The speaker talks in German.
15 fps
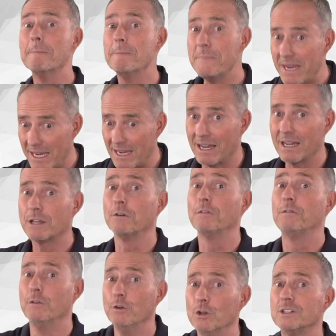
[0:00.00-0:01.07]
mehr
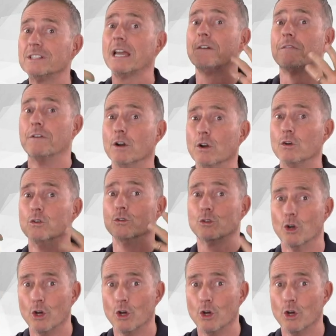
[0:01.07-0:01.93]
gefühlte Erfüllung und